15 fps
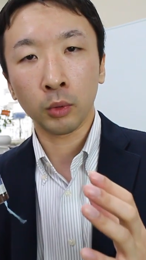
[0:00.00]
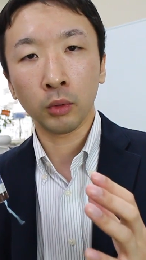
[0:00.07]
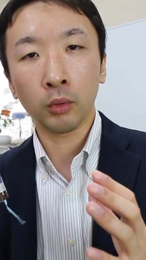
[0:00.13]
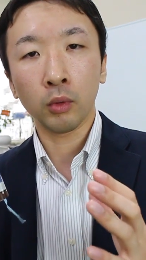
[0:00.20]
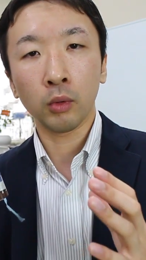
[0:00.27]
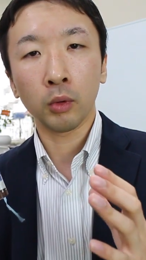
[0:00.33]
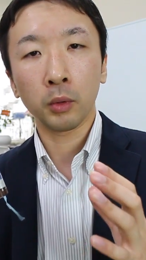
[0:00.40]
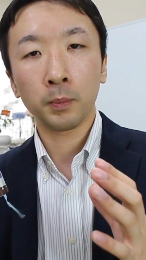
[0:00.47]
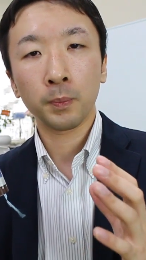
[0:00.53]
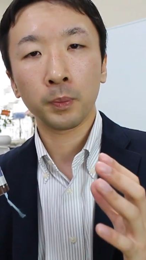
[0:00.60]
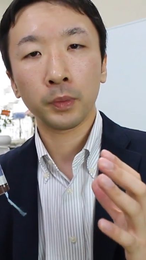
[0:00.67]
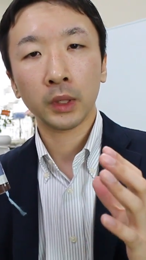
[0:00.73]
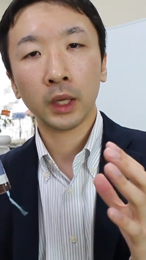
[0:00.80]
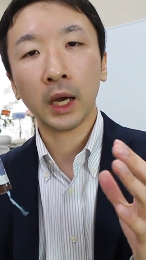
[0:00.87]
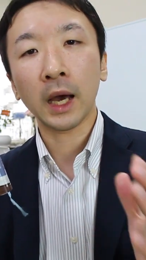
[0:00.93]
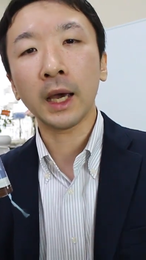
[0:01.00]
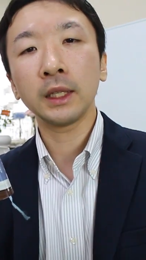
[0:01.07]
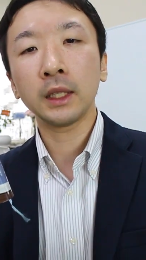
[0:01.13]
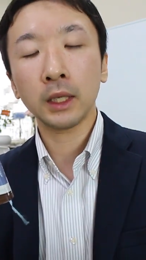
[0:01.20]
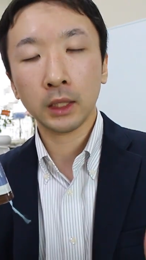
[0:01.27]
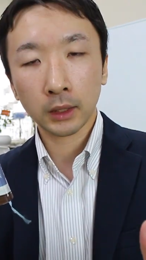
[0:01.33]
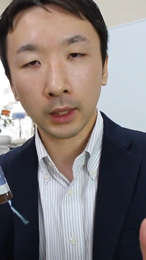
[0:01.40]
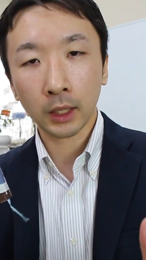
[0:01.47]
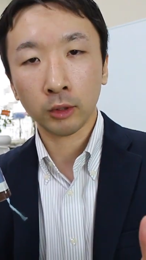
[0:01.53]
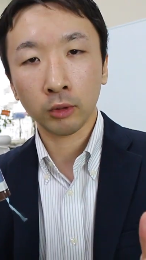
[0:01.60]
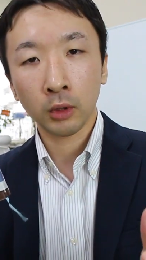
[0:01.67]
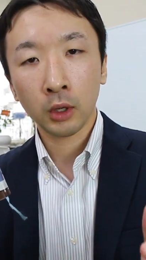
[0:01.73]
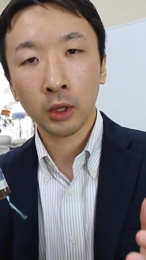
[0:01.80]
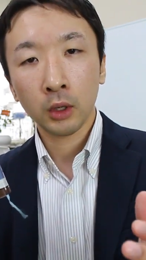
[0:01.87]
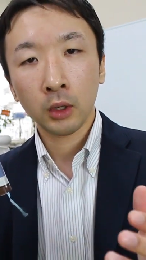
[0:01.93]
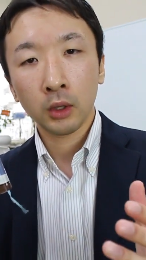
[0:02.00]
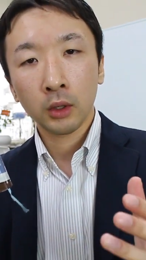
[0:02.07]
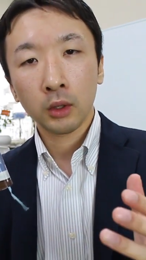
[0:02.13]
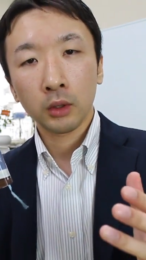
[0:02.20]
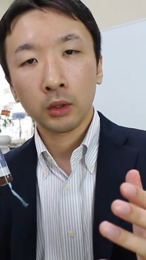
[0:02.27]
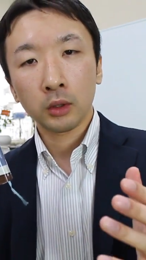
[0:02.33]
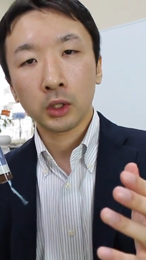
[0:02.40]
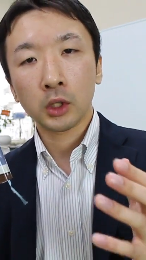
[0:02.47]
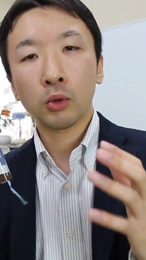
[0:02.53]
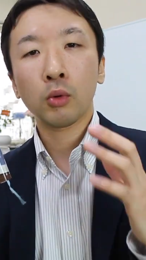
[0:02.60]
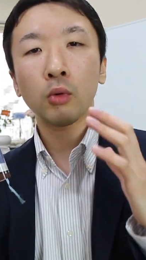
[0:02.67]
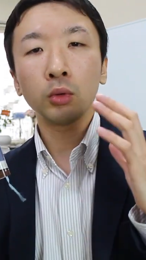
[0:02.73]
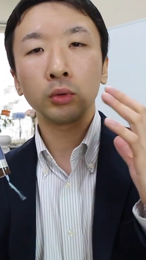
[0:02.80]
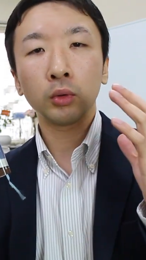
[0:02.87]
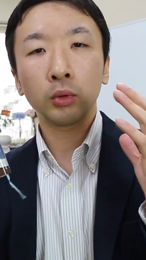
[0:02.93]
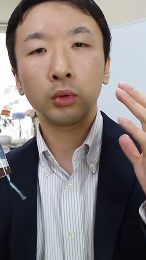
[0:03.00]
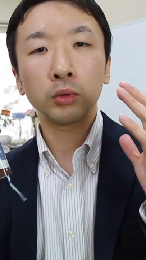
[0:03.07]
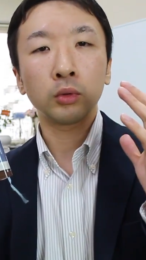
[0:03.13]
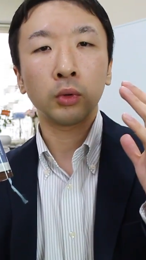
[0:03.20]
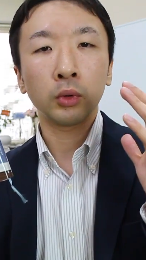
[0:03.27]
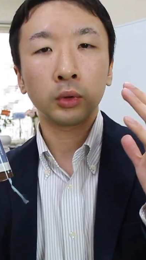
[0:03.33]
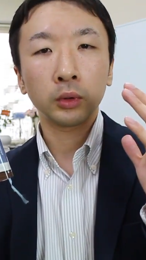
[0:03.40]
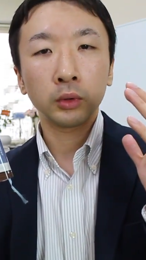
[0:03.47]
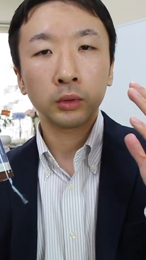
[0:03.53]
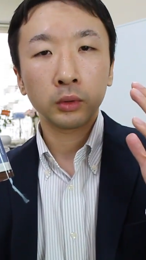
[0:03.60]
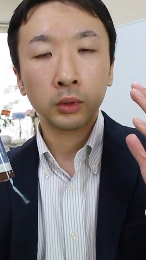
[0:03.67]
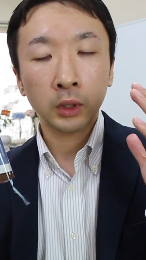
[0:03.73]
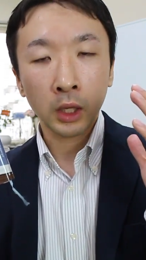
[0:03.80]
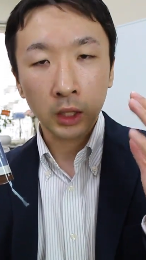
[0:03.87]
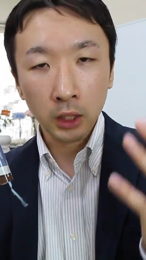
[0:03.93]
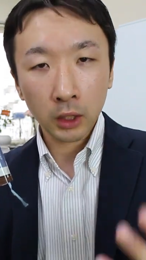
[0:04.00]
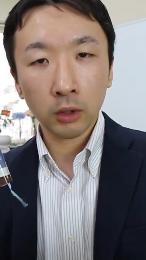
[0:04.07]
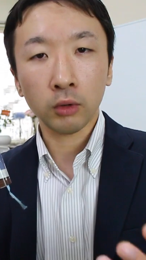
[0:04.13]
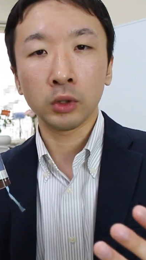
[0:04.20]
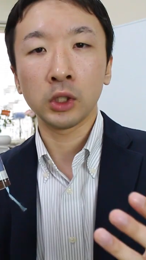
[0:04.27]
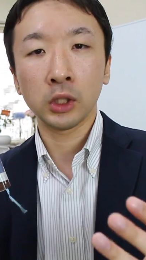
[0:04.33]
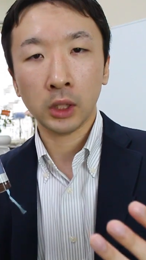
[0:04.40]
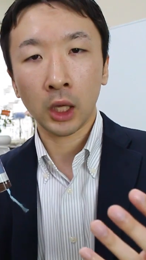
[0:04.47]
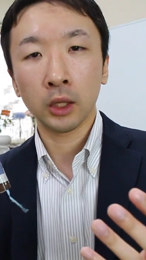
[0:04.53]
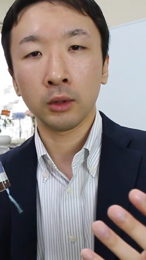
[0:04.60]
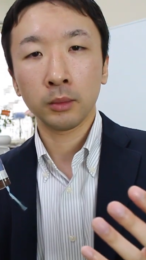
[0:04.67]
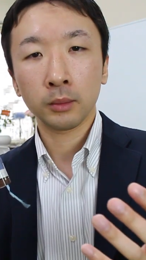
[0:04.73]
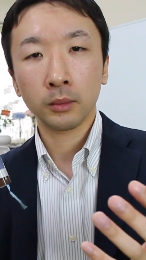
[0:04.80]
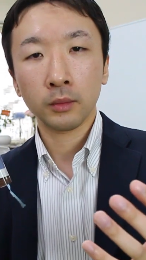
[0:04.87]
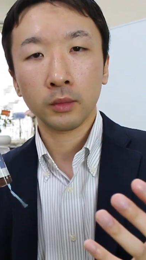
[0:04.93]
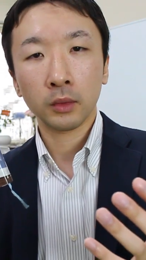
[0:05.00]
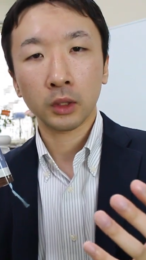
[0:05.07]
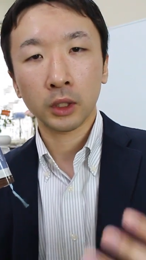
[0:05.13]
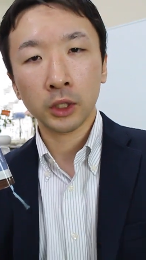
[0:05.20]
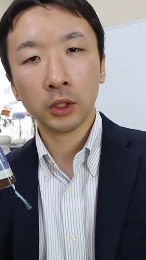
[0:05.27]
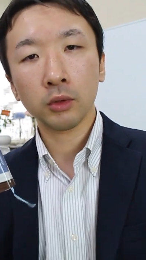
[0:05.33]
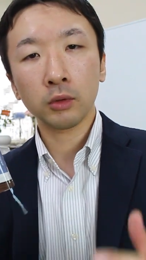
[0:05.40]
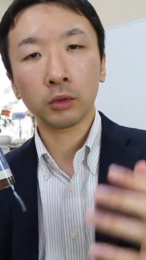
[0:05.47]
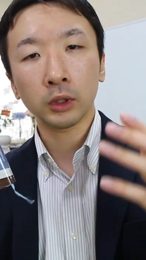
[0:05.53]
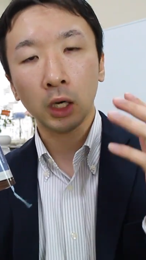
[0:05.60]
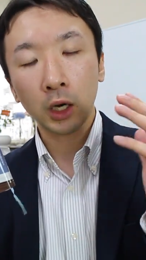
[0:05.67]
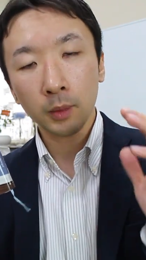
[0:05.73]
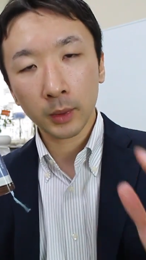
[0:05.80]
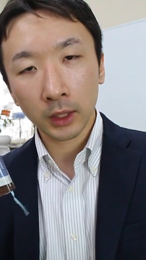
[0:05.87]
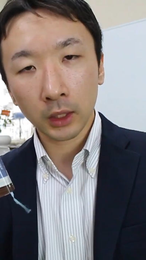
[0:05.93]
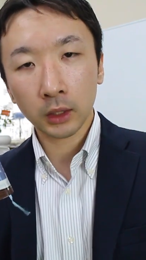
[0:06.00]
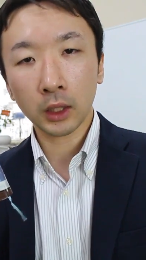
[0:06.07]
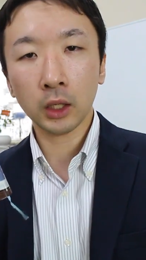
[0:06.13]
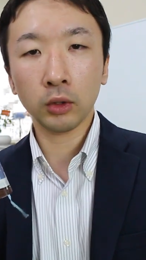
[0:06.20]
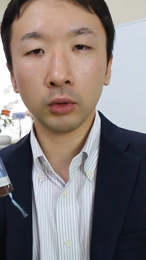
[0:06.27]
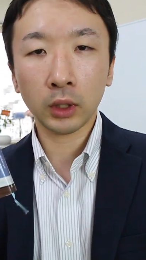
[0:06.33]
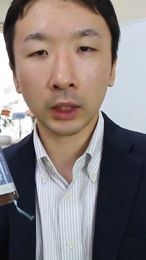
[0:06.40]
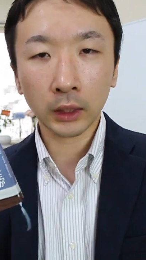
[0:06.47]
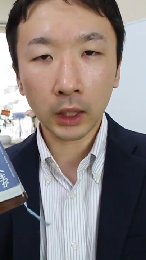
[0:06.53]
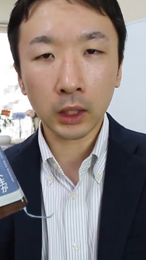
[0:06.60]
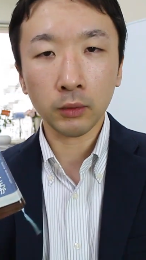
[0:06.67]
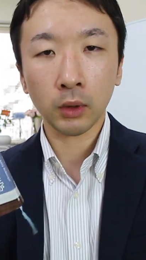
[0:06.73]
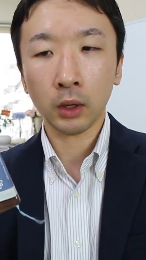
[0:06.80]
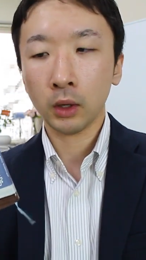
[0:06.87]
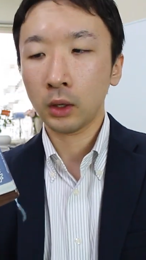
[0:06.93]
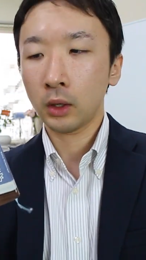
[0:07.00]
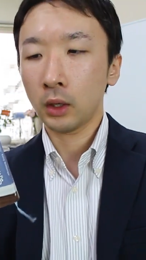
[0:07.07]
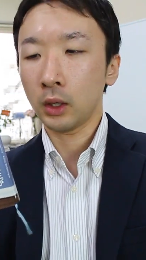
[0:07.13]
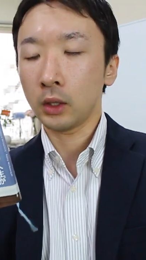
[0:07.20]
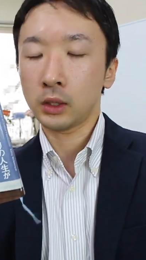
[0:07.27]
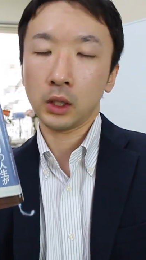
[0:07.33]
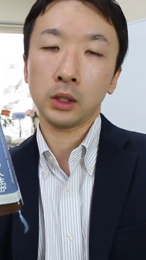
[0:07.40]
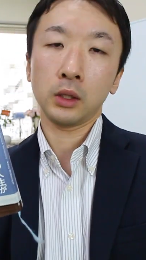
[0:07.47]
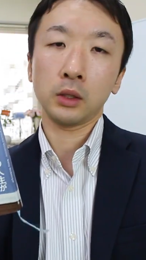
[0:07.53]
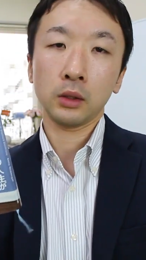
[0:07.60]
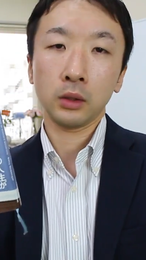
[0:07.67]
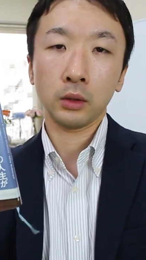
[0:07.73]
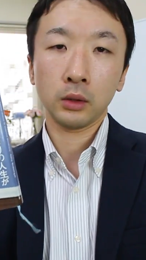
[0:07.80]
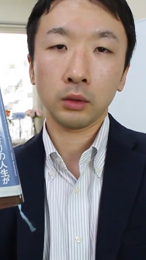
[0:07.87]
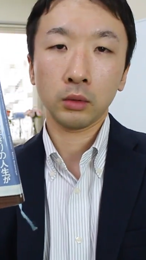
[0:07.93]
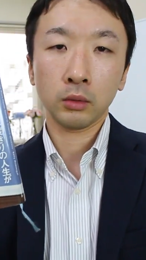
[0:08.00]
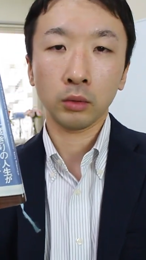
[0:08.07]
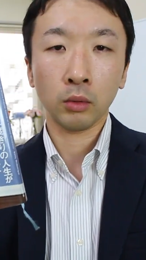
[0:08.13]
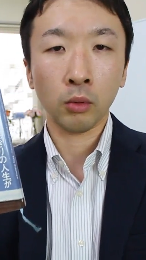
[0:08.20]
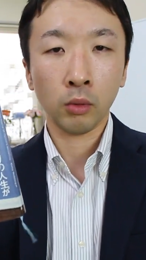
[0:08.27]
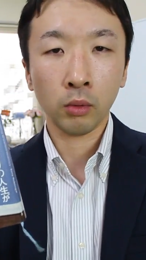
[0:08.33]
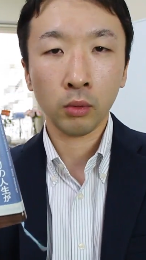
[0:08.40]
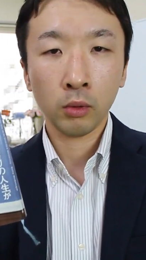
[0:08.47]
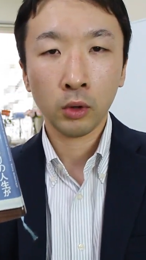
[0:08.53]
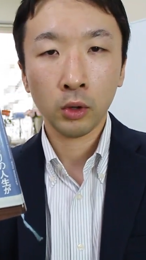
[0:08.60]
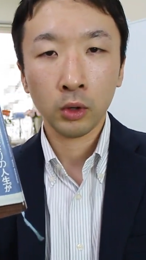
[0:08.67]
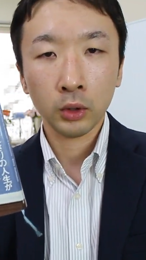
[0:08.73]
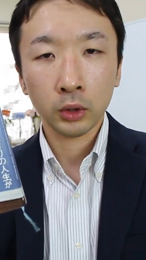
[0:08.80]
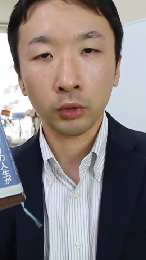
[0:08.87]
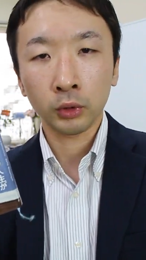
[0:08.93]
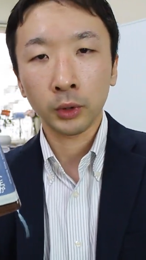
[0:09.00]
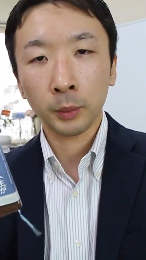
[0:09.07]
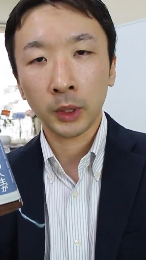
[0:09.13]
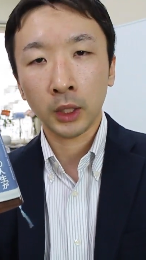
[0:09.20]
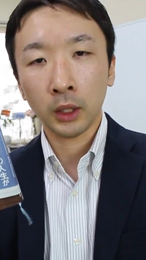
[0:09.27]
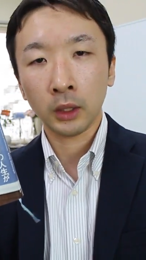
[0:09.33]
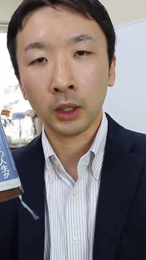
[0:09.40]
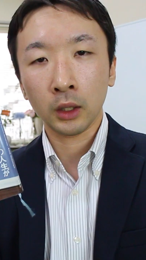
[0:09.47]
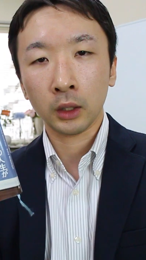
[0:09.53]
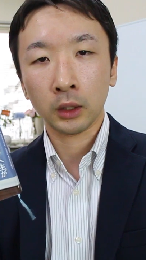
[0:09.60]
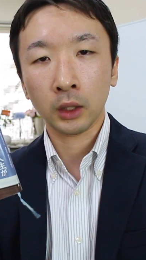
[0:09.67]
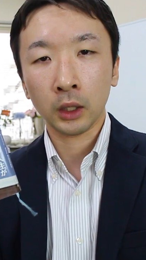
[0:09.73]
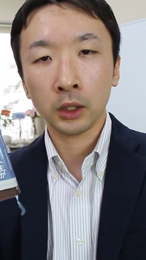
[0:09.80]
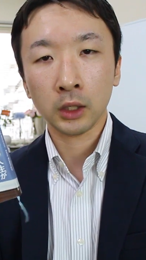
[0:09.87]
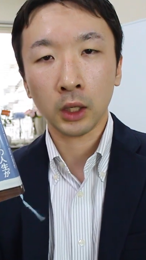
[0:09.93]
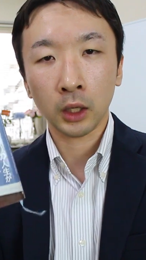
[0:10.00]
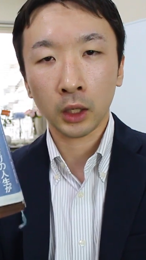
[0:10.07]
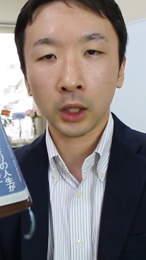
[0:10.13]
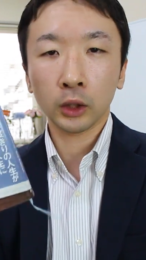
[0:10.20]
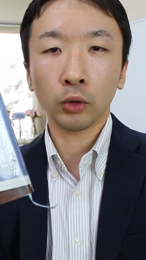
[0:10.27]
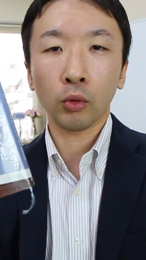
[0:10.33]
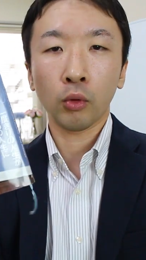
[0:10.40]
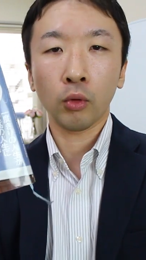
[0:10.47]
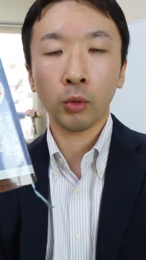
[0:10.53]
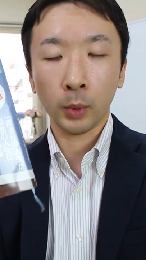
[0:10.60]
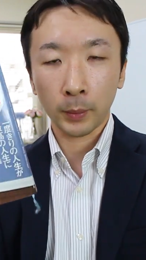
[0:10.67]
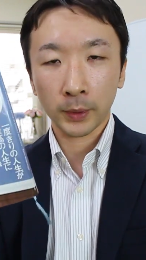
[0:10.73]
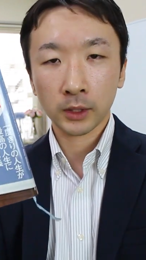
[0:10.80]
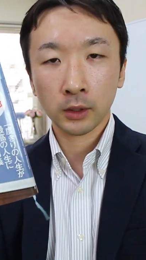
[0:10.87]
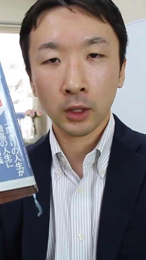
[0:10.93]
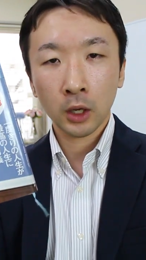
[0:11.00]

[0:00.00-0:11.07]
うものを変えていきたい自己コントロールをできるようにしたい視力を高めていきたいという方には、えー、ぜひですねこの本読んでみていただけたらいいんじゃないかなと思います。